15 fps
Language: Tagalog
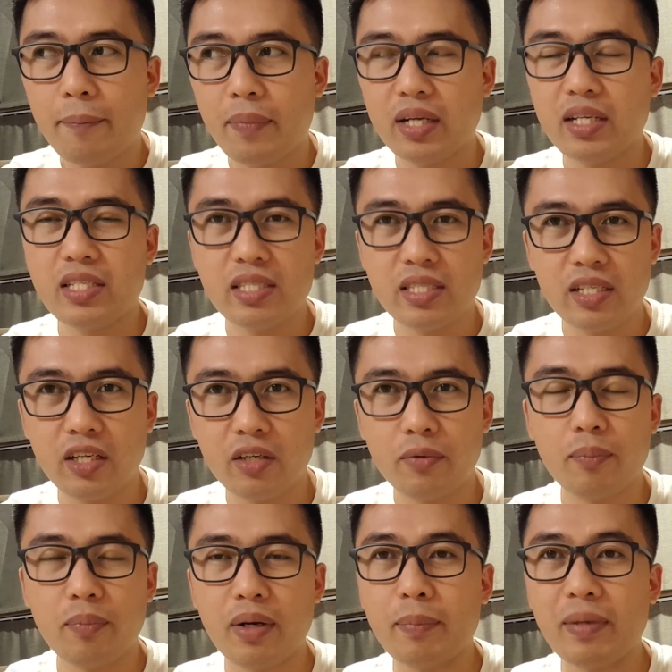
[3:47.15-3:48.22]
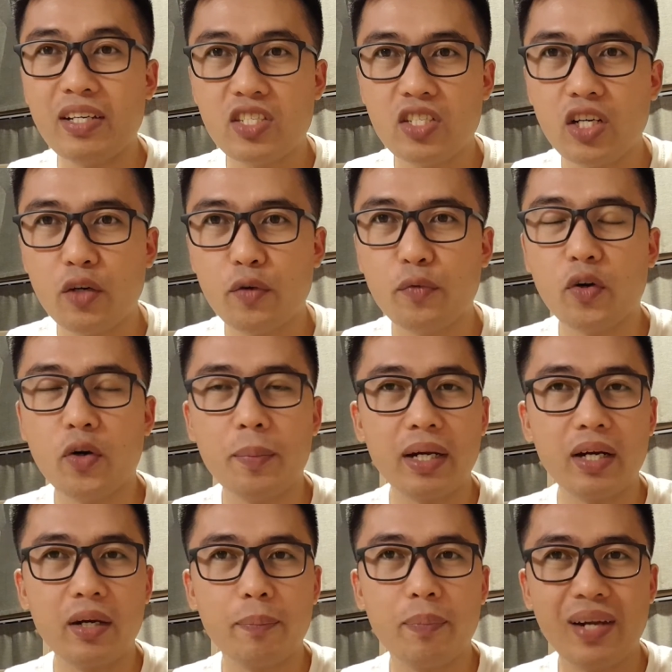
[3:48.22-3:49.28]
mag-serve, mag-serve or
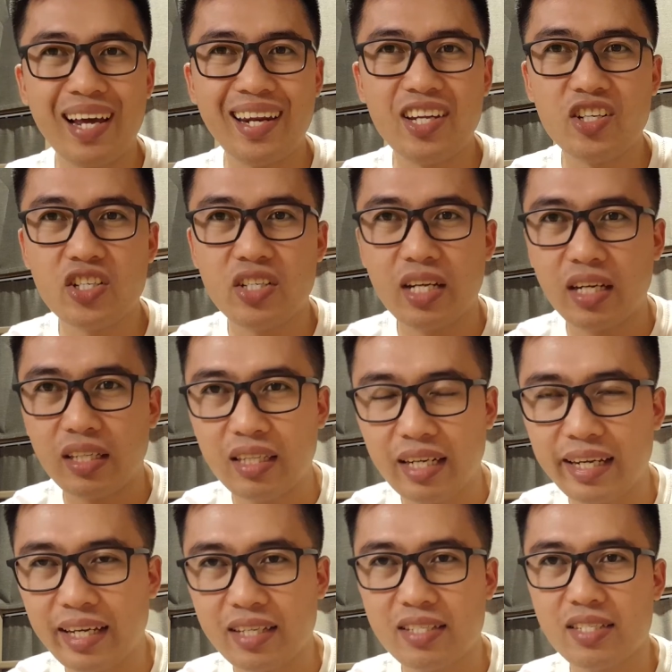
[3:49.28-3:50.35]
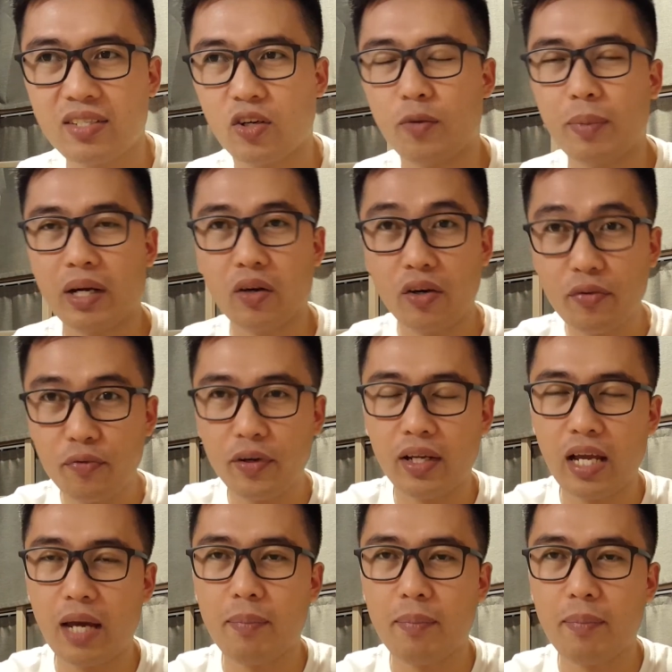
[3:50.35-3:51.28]
mag-replenish ng drinks or mag-refill,